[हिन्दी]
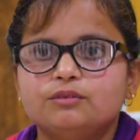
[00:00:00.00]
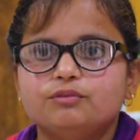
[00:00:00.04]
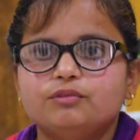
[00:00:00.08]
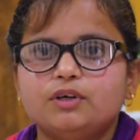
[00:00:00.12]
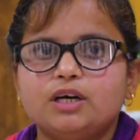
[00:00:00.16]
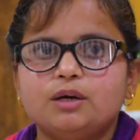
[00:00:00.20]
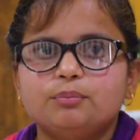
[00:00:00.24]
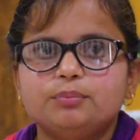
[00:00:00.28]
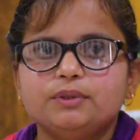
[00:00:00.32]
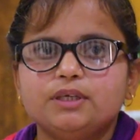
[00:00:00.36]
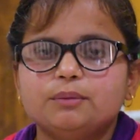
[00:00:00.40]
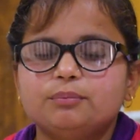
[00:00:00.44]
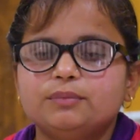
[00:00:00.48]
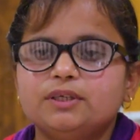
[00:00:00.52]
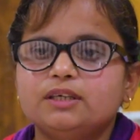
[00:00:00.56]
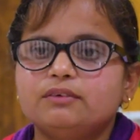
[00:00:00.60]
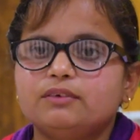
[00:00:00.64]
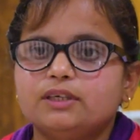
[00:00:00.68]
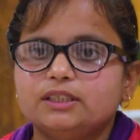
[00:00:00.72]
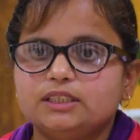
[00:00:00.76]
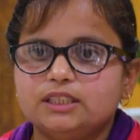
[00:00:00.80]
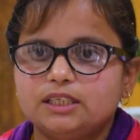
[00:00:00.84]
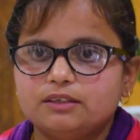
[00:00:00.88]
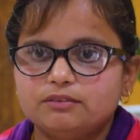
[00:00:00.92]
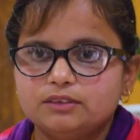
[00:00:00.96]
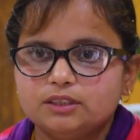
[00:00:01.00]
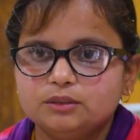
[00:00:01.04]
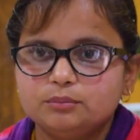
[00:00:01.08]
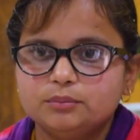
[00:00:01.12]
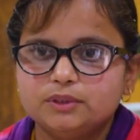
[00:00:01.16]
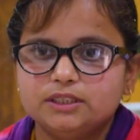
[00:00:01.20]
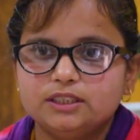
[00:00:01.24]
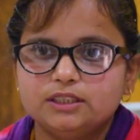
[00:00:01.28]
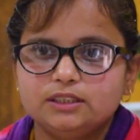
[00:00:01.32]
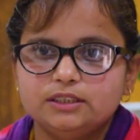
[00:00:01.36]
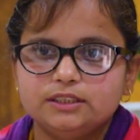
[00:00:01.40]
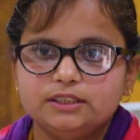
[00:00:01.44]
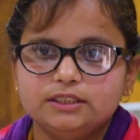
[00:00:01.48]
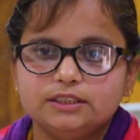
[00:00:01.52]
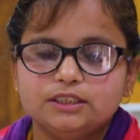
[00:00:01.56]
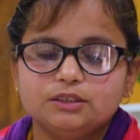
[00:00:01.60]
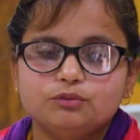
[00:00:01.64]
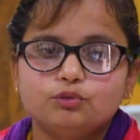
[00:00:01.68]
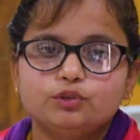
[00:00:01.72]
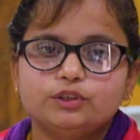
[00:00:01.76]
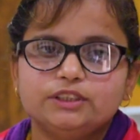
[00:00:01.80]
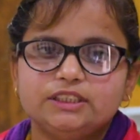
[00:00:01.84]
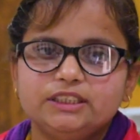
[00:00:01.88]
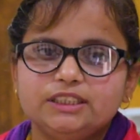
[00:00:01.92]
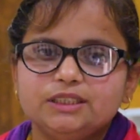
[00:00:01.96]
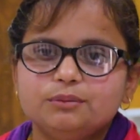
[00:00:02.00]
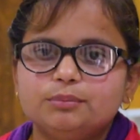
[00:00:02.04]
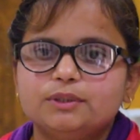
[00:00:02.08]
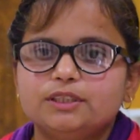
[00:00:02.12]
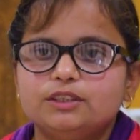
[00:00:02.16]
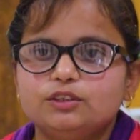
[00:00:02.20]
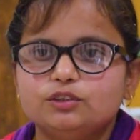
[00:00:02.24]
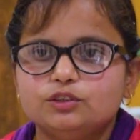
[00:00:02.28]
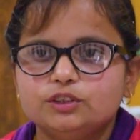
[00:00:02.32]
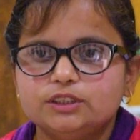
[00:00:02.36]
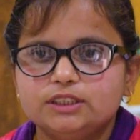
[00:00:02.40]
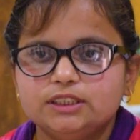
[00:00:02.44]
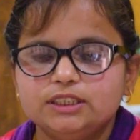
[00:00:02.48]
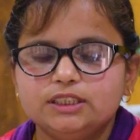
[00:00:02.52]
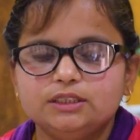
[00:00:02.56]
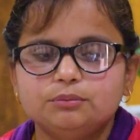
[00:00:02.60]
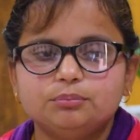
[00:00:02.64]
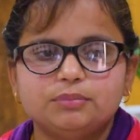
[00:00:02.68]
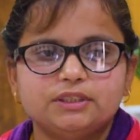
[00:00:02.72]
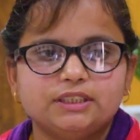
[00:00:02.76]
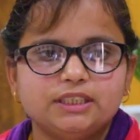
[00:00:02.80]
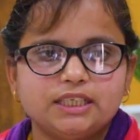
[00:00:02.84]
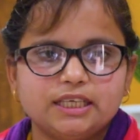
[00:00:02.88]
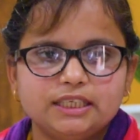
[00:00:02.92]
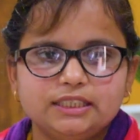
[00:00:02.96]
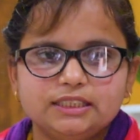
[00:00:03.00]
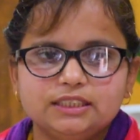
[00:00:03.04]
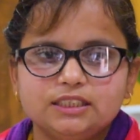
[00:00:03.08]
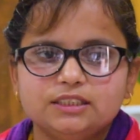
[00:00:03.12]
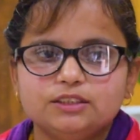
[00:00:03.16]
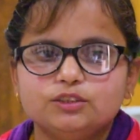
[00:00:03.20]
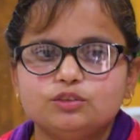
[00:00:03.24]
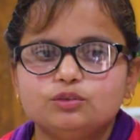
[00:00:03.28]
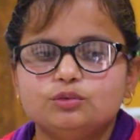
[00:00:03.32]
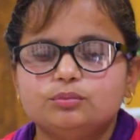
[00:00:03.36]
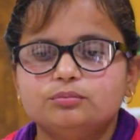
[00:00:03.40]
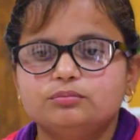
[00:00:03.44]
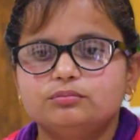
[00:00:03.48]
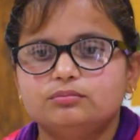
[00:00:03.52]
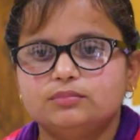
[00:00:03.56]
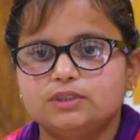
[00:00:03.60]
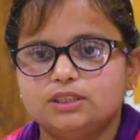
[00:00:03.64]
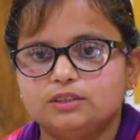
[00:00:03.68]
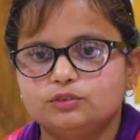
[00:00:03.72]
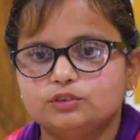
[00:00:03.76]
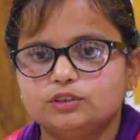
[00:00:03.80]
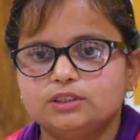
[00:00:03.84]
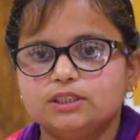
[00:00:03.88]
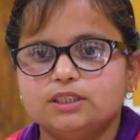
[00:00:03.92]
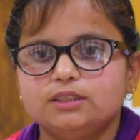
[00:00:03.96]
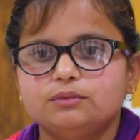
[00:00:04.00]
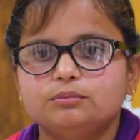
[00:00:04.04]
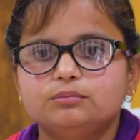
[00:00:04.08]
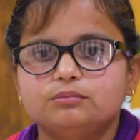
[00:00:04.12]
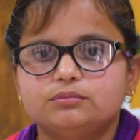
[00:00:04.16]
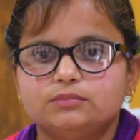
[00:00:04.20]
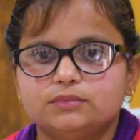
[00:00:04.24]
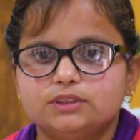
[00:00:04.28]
वहाँ पे अपना वातावरण बदल रहे हैं कि वो ईट भट्टों से पथाई के जो उनका